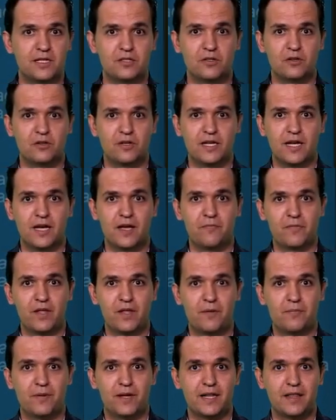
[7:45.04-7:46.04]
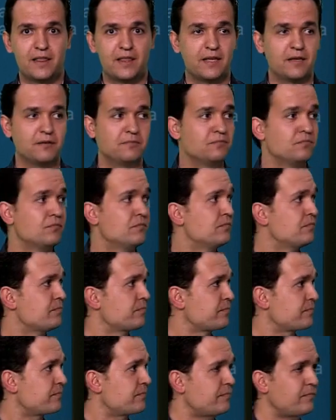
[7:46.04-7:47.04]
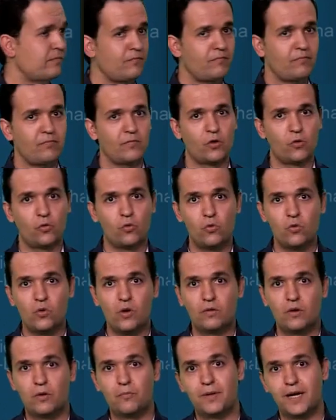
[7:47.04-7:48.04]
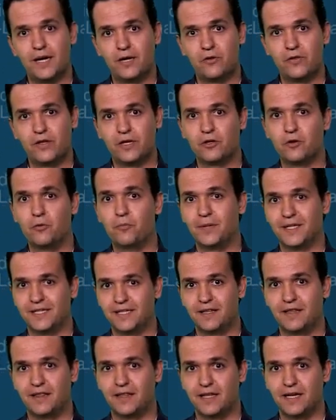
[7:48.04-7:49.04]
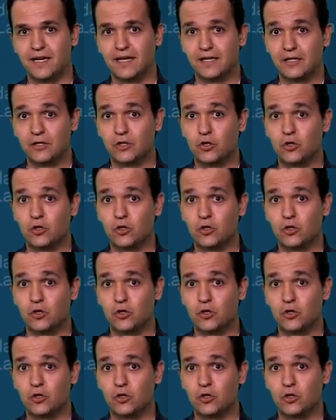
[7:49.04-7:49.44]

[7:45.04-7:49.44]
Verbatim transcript: historia aparece un nuevo plano de competencia,